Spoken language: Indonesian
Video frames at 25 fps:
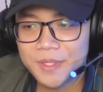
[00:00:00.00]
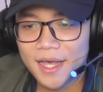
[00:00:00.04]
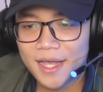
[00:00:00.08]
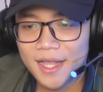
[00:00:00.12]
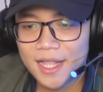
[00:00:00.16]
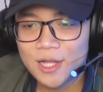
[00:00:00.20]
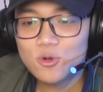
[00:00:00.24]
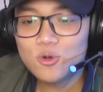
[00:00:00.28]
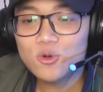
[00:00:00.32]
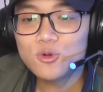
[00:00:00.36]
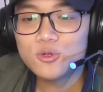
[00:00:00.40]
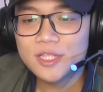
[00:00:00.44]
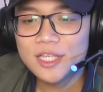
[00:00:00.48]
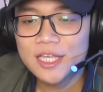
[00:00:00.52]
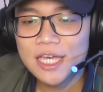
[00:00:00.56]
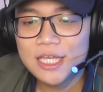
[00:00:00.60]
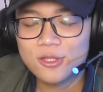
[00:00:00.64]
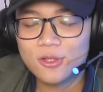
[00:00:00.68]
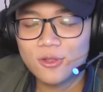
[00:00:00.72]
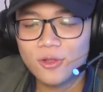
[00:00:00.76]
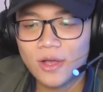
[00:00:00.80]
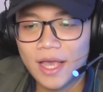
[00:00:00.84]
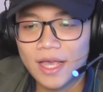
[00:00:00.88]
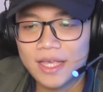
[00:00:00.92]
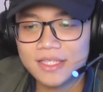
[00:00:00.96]
Karena unik
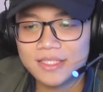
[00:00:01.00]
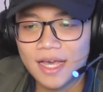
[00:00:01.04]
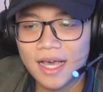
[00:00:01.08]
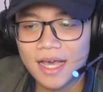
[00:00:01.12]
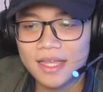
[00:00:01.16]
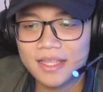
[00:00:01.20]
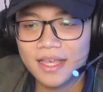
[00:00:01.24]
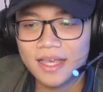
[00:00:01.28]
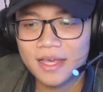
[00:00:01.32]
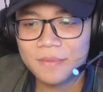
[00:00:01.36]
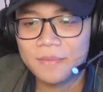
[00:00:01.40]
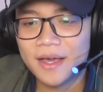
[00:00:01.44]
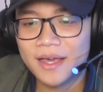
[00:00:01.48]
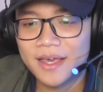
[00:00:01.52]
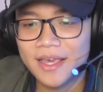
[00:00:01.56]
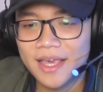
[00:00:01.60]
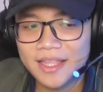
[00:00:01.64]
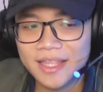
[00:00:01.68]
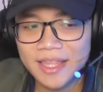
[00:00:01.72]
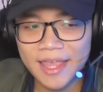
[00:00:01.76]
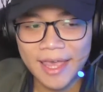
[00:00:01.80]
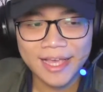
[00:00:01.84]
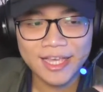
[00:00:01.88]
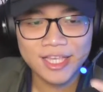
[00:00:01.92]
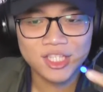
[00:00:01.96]
itu loh guys, ada
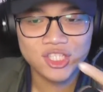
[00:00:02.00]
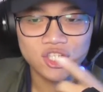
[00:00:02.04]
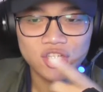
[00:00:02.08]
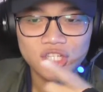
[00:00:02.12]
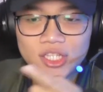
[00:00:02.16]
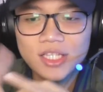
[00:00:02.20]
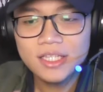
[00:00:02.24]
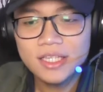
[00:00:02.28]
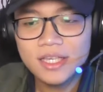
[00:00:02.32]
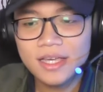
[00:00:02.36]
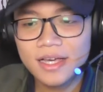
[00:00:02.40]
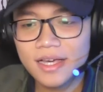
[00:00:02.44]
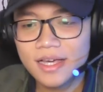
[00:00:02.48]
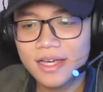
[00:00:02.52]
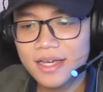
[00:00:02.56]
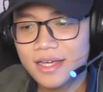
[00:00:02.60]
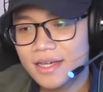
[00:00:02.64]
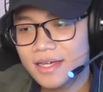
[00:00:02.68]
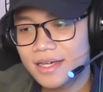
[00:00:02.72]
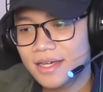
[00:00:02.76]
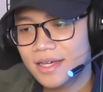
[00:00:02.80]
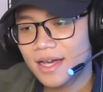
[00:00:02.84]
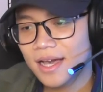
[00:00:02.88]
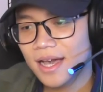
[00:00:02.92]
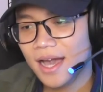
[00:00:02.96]
bagian actionnya,
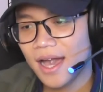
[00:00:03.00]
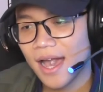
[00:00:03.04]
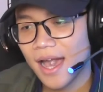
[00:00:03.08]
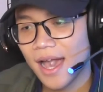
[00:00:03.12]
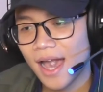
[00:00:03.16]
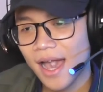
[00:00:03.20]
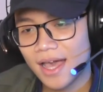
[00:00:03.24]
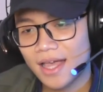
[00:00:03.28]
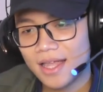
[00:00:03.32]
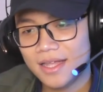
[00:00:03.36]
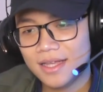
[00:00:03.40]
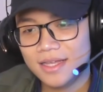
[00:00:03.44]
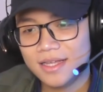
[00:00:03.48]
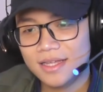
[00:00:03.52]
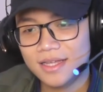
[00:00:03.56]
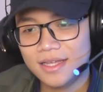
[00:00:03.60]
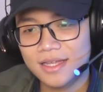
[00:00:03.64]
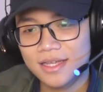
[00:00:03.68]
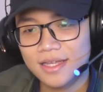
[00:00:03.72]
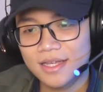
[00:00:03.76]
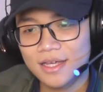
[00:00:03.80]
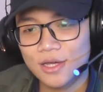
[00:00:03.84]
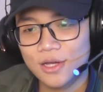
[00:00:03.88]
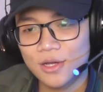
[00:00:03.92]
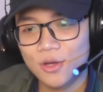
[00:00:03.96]

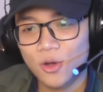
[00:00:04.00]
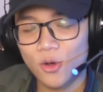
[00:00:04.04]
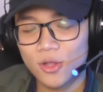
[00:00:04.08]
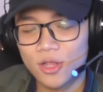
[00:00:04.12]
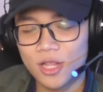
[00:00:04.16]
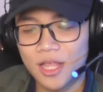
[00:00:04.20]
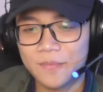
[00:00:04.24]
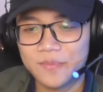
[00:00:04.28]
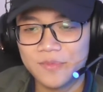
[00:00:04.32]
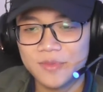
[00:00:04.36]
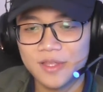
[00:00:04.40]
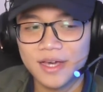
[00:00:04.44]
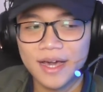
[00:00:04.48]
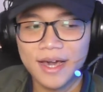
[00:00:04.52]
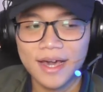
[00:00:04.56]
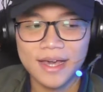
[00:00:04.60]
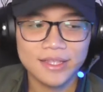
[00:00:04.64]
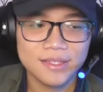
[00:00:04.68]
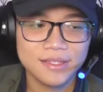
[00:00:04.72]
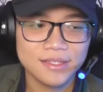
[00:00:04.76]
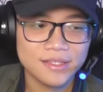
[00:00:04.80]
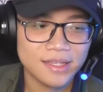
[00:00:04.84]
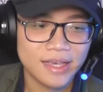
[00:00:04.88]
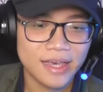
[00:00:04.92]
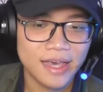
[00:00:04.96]
collab
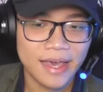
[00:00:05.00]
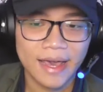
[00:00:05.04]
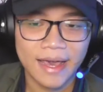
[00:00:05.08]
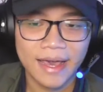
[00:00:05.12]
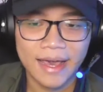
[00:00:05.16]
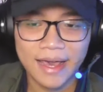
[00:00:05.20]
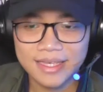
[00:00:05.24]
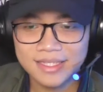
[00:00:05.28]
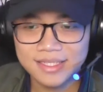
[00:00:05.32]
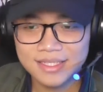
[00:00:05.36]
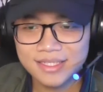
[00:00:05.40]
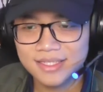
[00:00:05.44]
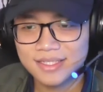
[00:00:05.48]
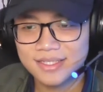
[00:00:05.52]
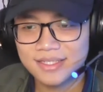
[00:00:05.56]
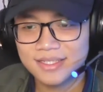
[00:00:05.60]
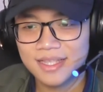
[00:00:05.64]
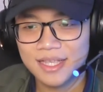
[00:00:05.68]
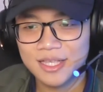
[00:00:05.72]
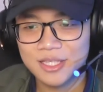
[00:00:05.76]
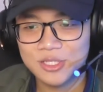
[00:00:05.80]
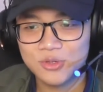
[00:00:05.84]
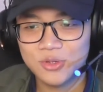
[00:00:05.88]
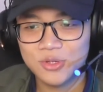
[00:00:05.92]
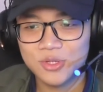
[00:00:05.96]
dengan cast
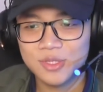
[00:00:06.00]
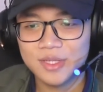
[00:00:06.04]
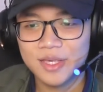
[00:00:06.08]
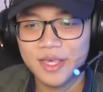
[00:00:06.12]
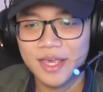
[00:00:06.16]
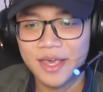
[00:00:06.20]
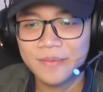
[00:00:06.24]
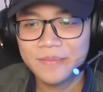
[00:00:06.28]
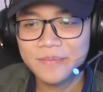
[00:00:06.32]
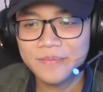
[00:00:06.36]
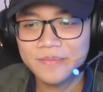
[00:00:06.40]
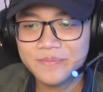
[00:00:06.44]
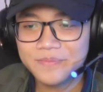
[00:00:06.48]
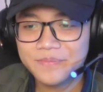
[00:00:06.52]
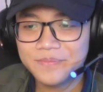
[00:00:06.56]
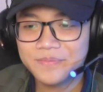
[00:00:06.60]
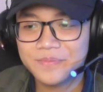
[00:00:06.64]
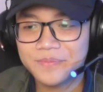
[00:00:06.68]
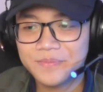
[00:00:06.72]
dari Squid Game.